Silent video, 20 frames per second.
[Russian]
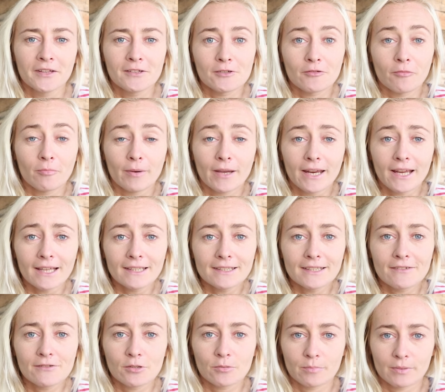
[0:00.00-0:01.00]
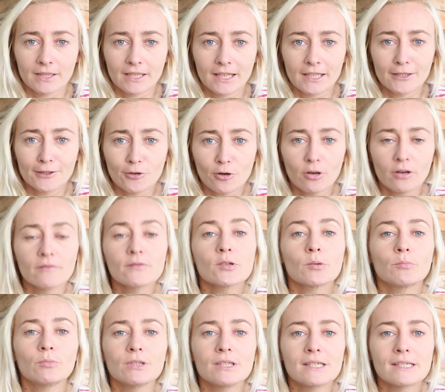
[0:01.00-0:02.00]
все в порядке, все под контролем,
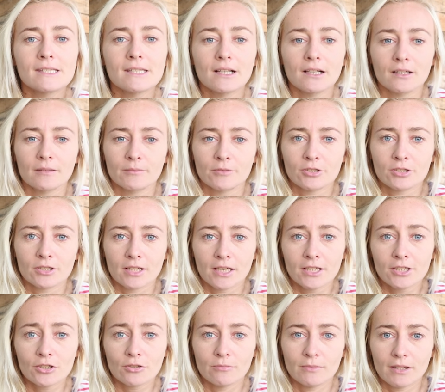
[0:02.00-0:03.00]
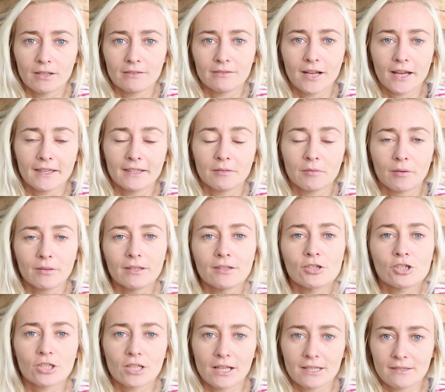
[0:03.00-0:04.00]
все будет сделано. Потому что раньше у меня в какие-то моменты
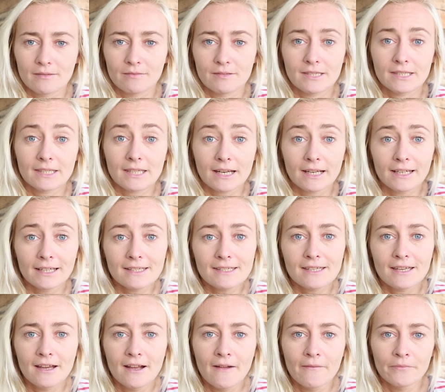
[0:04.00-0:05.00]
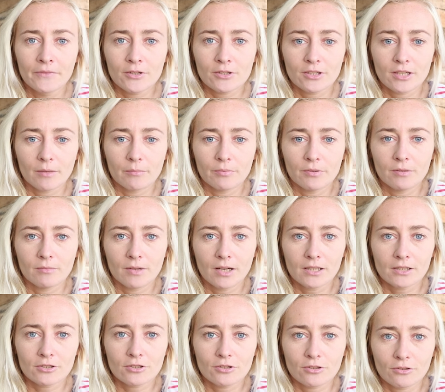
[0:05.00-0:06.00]
начинался стресс, потому что я
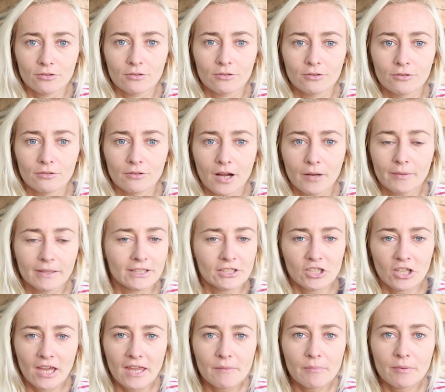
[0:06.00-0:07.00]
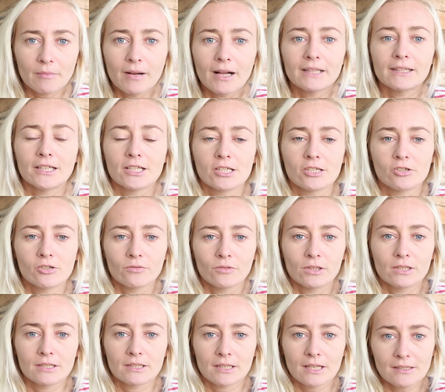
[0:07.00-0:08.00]
понимала, что, как бы, точнее, я не понимала даже, чего
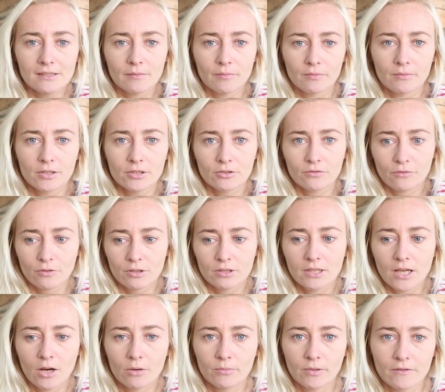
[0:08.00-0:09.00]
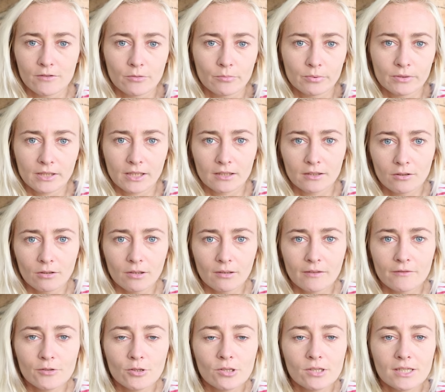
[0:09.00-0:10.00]
это стресс, я понимала, что вроде да, у меня все под контролем,
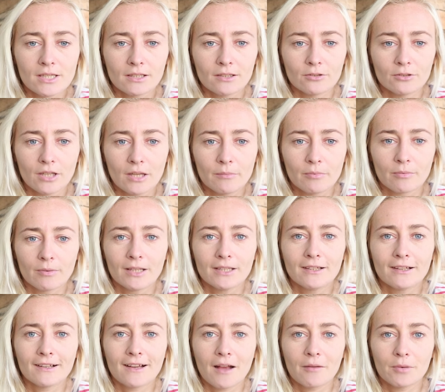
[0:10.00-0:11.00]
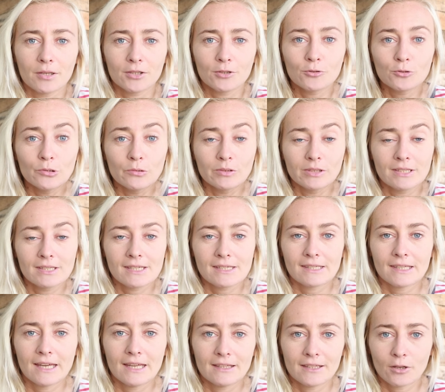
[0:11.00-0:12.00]
я все делаю, но я не понимала, как бы, откуда вот это
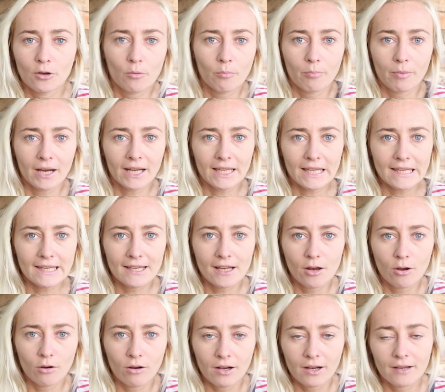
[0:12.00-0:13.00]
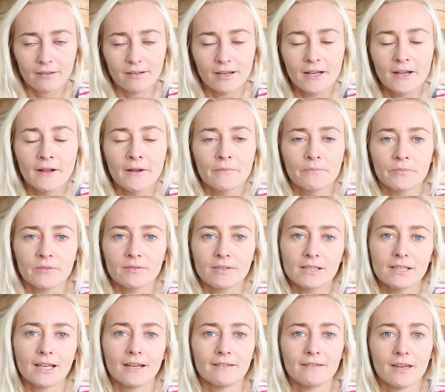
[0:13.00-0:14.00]
состояние такой паники легкой в
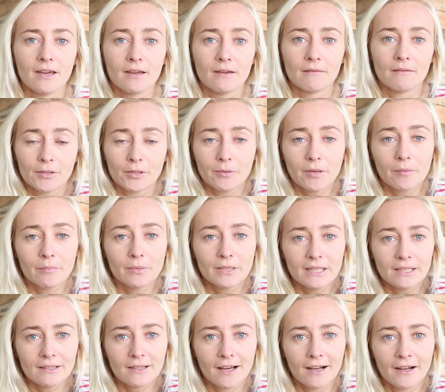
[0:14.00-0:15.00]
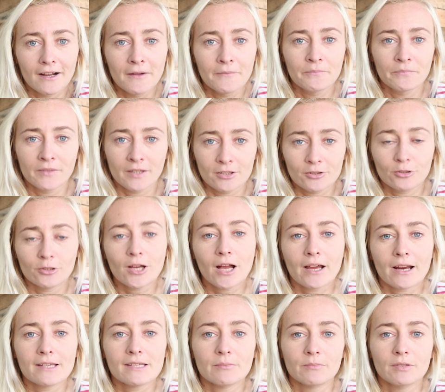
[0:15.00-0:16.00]
голове. И потом я поняла, что ну,
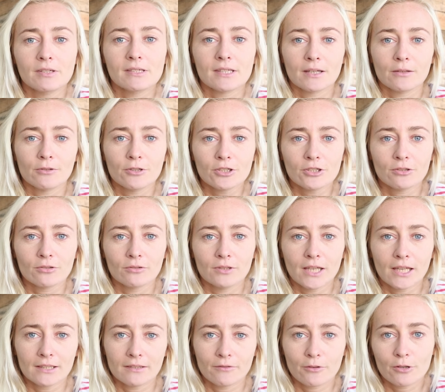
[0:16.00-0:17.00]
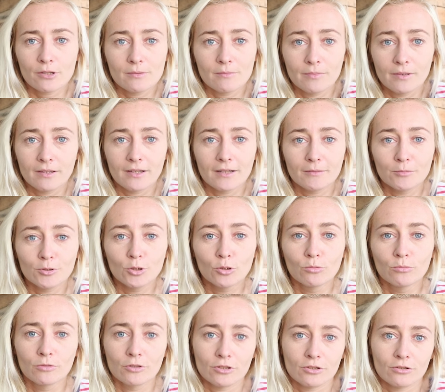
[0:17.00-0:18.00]
как раз именно из-за того, что я-то вроде бы, как бы
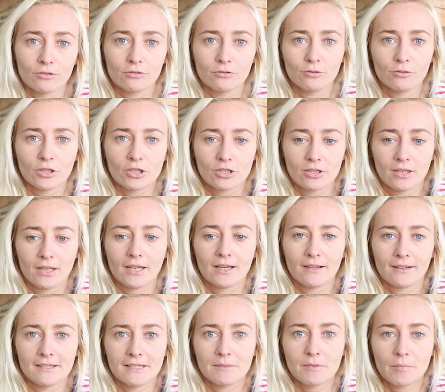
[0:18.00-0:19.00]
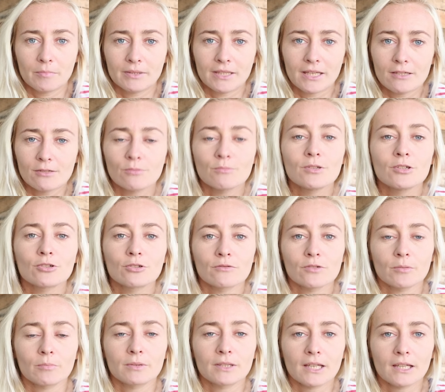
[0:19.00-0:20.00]
думаю, что, ну, точнее, я себе пытаюсь убедить, что
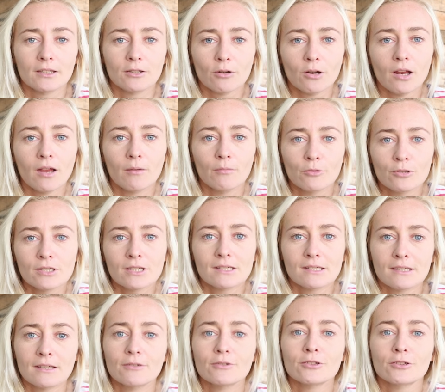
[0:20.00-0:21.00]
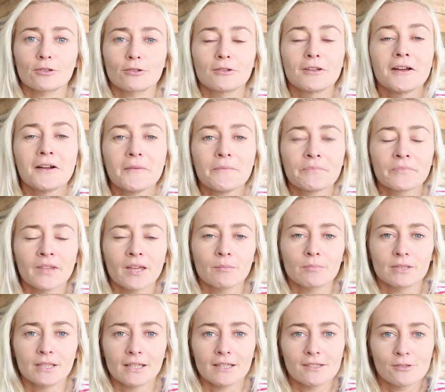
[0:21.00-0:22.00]
все под контролем, а мозг из-за того, что он
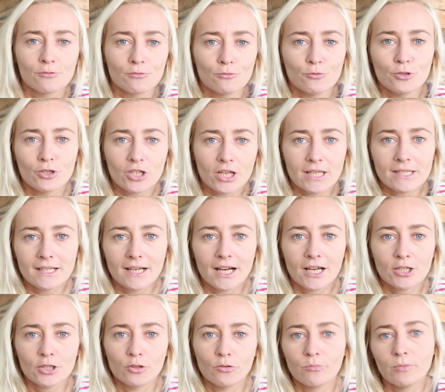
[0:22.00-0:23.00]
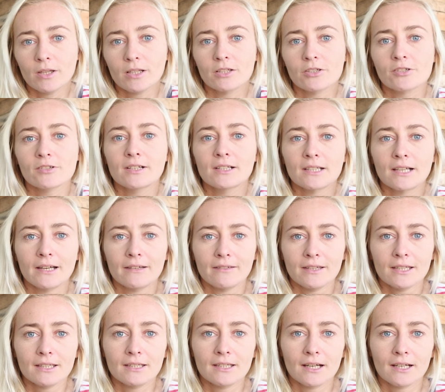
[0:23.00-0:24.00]
пытается удержать каждую мелочь в
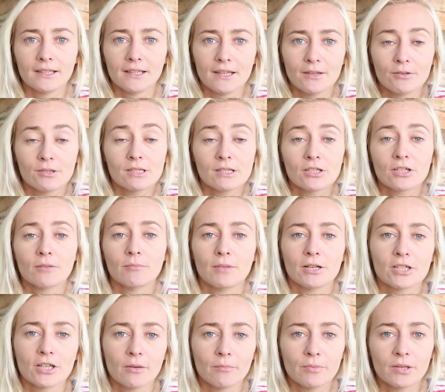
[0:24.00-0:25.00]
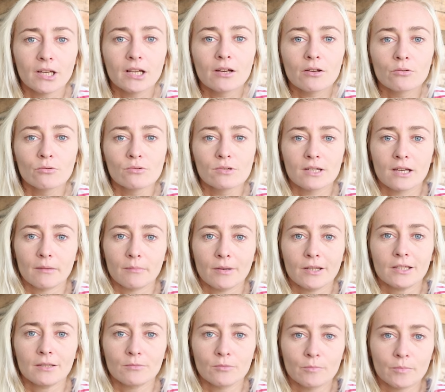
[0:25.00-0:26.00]
голове, да, для него это слишком большая перегрузка, и
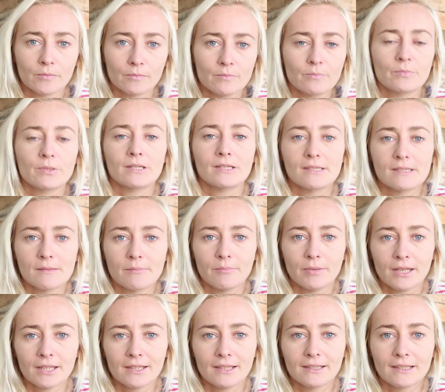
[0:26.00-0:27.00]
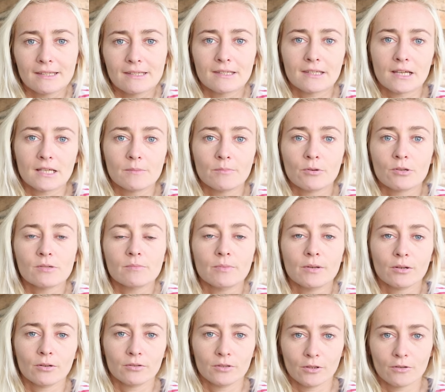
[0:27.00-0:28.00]
поэтому постепенно этот стресс просто
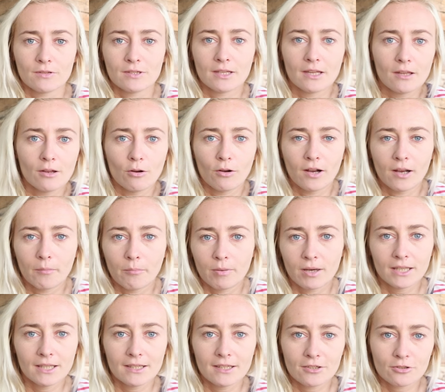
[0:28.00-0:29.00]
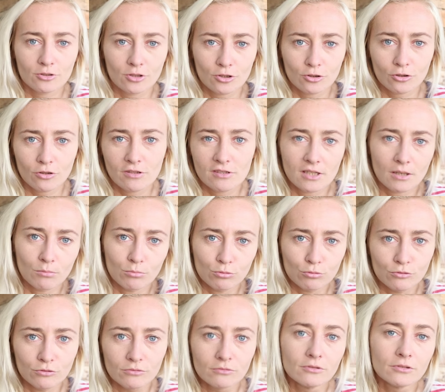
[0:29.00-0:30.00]
приходит к состоянию легкой паники, что я что-нибудь
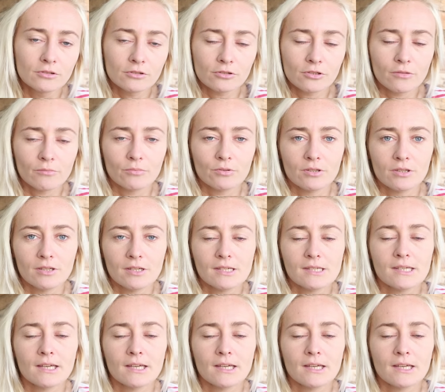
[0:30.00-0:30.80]
забуду, что-нибудь не